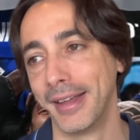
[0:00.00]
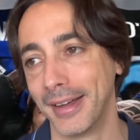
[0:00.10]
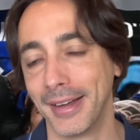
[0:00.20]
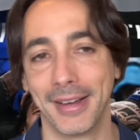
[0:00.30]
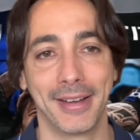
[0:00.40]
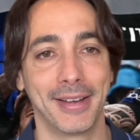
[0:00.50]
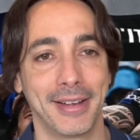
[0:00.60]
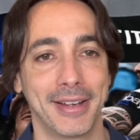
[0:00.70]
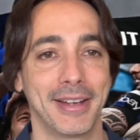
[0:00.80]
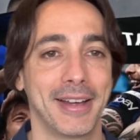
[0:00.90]
eh,
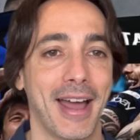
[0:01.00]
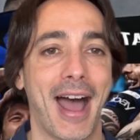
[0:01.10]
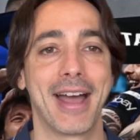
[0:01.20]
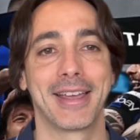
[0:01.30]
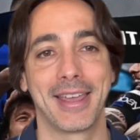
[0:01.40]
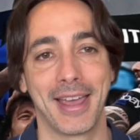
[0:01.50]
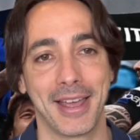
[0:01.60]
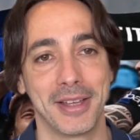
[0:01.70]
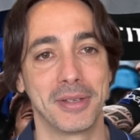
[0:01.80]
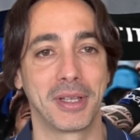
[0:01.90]

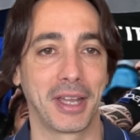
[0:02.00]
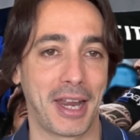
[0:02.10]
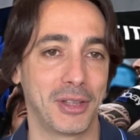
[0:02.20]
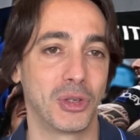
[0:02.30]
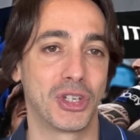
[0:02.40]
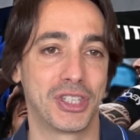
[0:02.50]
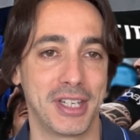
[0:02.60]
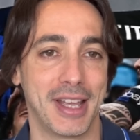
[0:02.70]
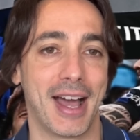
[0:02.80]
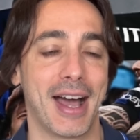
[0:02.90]
anche credo ci
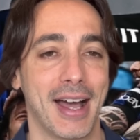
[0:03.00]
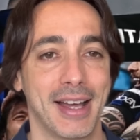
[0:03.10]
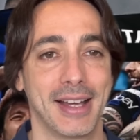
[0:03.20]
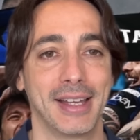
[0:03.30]
sia eh,